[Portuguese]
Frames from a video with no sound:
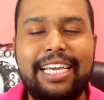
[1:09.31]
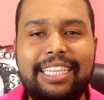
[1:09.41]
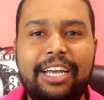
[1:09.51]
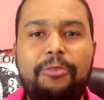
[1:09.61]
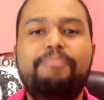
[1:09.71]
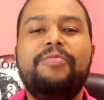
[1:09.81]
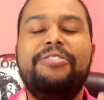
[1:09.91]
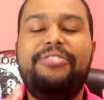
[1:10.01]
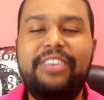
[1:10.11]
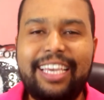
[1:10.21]
então
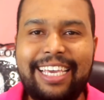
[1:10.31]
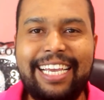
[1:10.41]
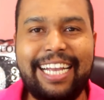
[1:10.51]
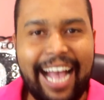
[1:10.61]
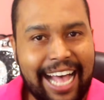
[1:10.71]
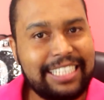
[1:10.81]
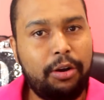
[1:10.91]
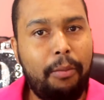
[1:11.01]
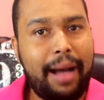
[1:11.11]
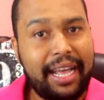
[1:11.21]
fique em
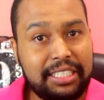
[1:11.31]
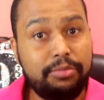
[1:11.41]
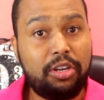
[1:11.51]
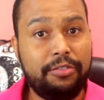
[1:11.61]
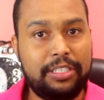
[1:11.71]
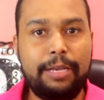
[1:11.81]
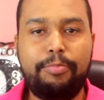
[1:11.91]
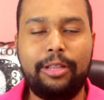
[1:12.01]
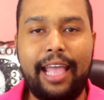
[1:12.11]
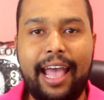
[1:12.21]
casa o máximo que você
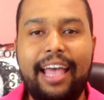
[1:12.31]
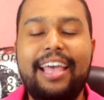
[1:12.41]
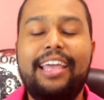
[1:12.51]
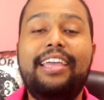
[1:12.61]
puder